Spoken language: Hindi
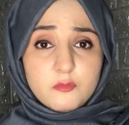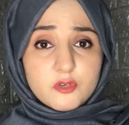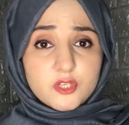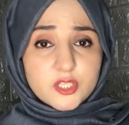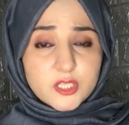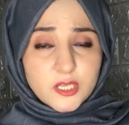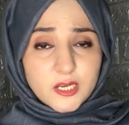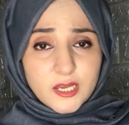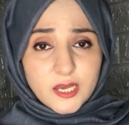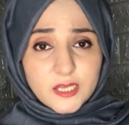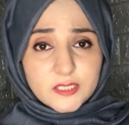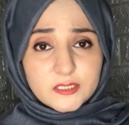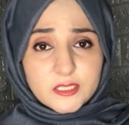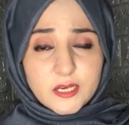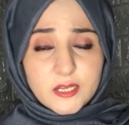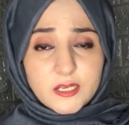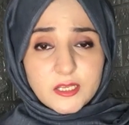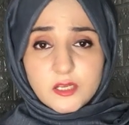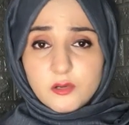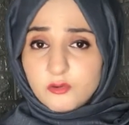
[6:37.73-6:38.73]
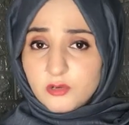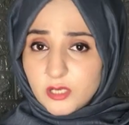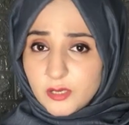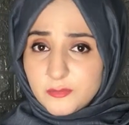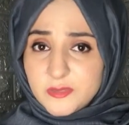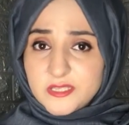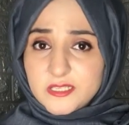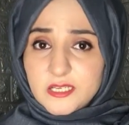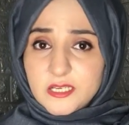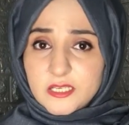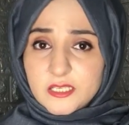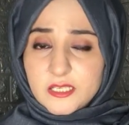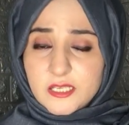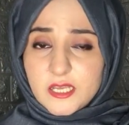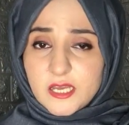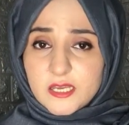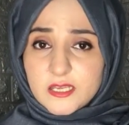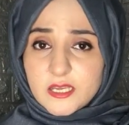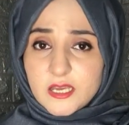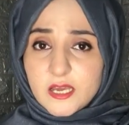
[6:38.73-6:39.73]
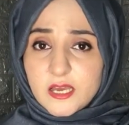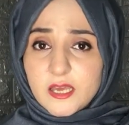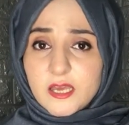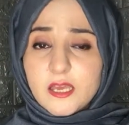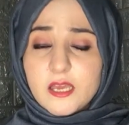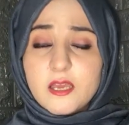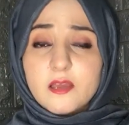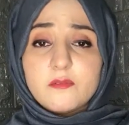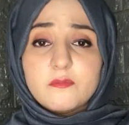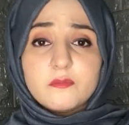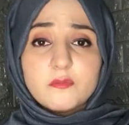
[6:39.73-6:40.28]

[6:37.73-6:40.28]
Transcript: मुश्किल आ रही हैं उनका भी जिक्र किया गया है